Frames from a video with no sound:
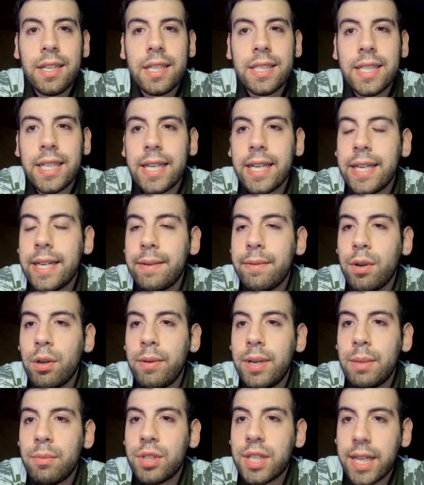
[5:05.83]
Así que
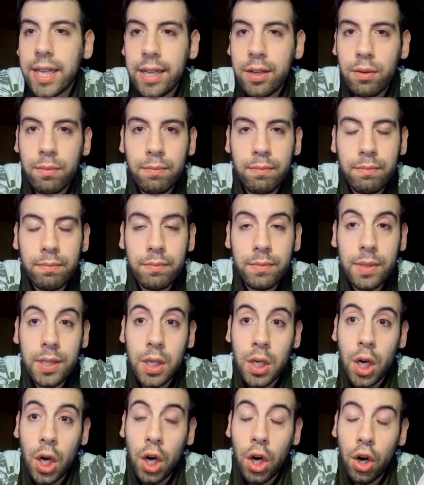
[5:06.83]
volveremos aquí con
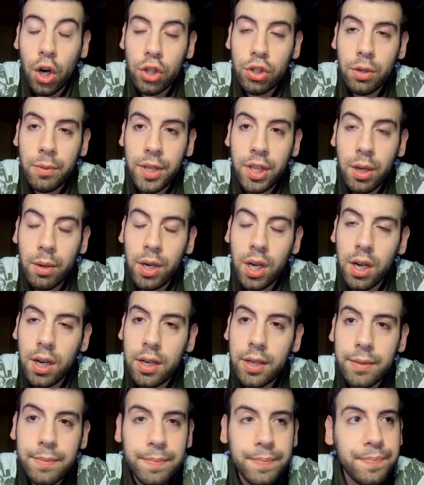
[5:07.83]
otro
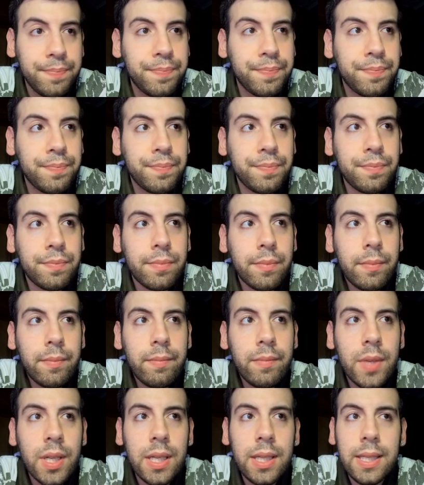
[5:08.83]
videoblog
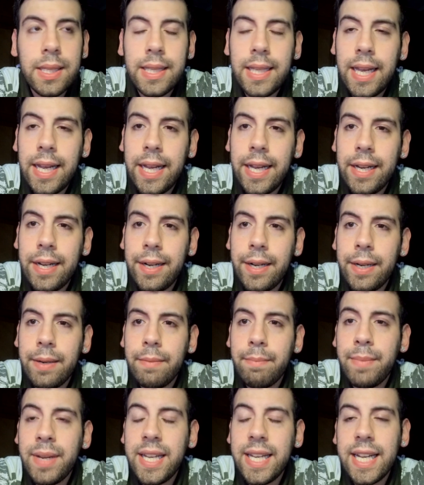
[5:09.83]
del
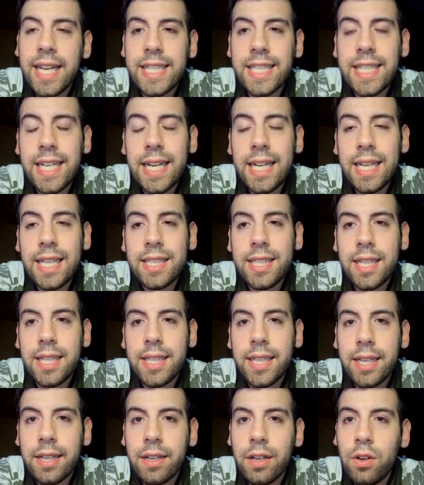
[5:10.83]
Villarreal
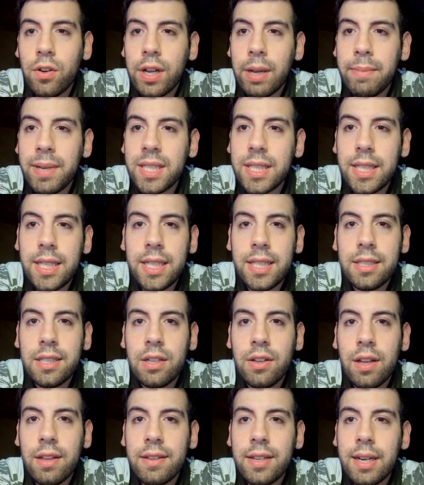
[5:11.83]
Athletic, lo que pasa en el
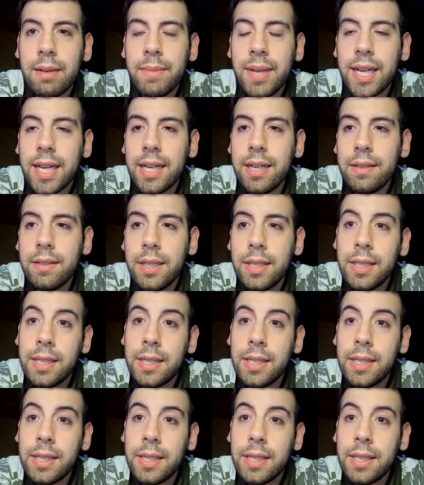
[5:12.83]
la Cerámica,